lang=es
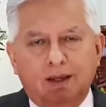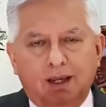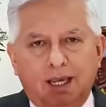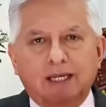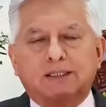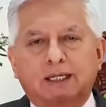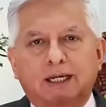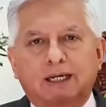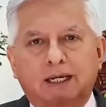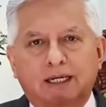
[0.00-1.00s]

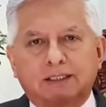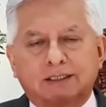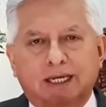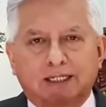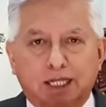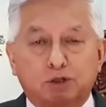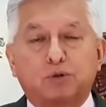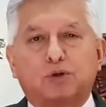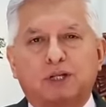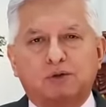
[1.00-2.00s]
Este es el
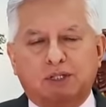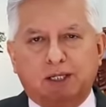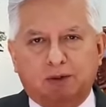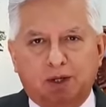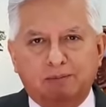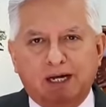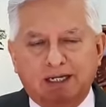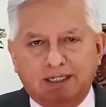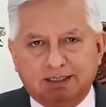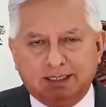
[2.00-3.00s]
título de nuestro tema
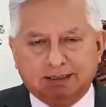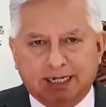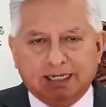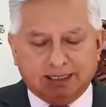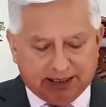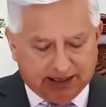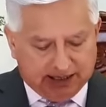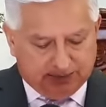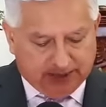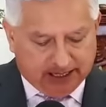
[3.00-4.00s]
en esta tarde
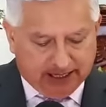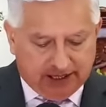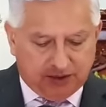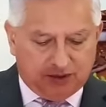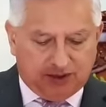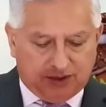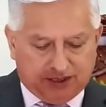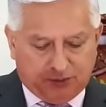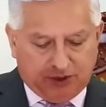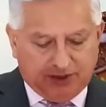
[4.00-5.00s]
y para ello
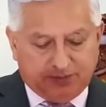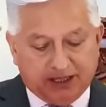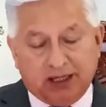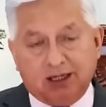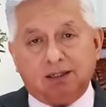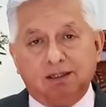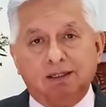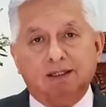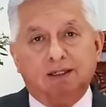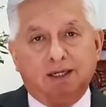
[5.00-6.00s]
les voy a pedir
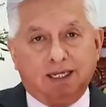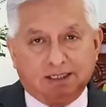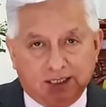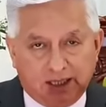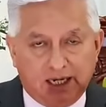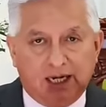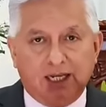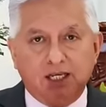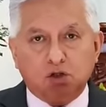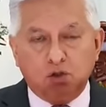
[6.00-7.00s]
que si tienen
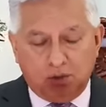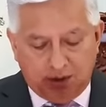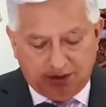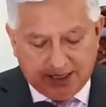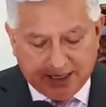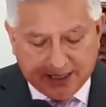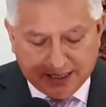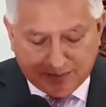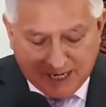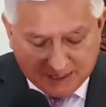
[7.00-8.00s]
ahí su Biblia a
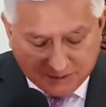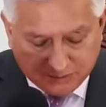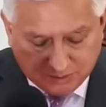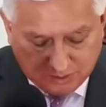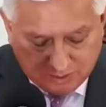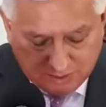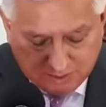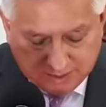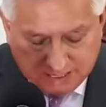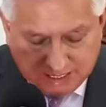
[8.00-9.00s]
la mano,
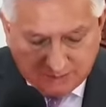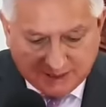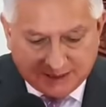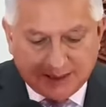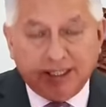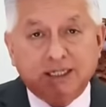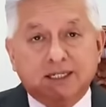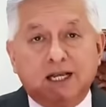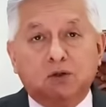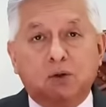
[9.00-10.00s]
la abran en el
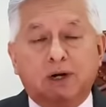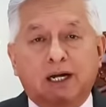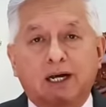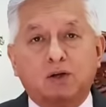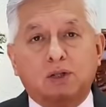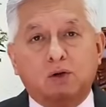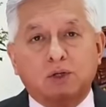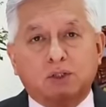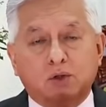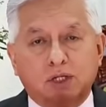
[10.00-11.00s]
Santo Evangelio de
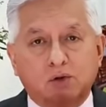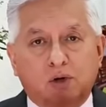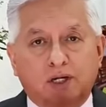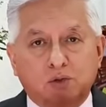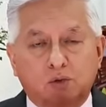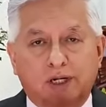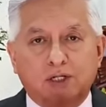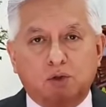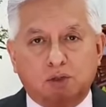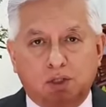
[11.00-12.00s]
nuestro Señor
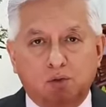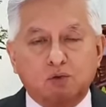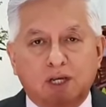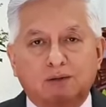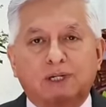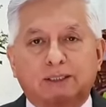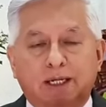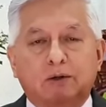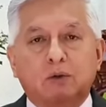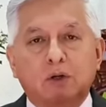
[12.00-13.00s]
Jesucristo según San
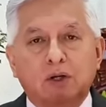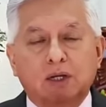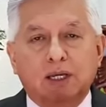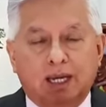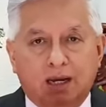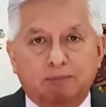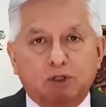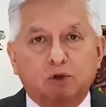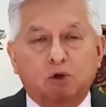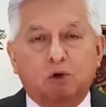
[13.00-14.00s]
Mateo,
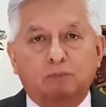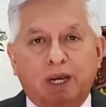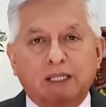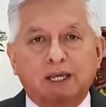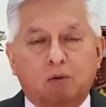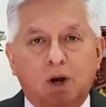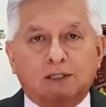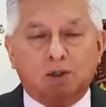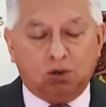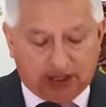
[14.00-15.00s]
capítulo
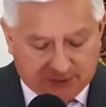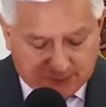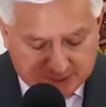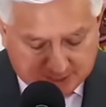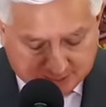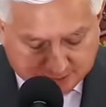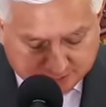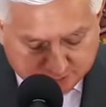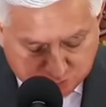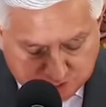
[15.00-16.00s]
24, a fin de
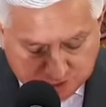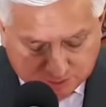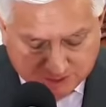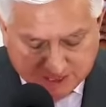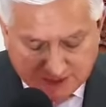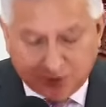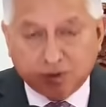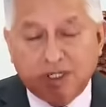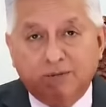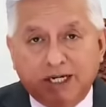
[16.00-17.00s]
que unidos
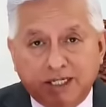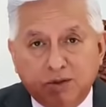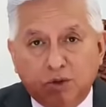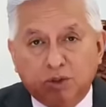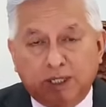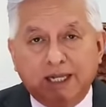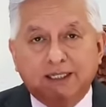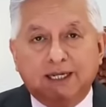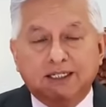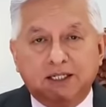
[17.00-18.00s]
leamos del versículo
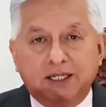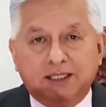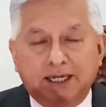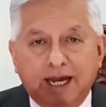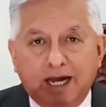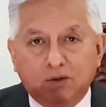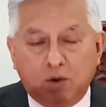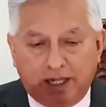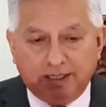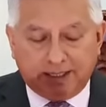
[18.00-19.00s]
37 al
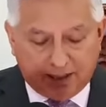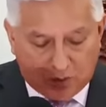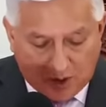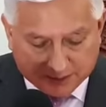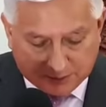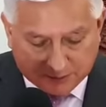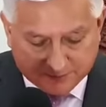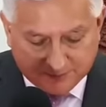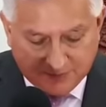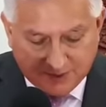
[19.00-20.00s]
44.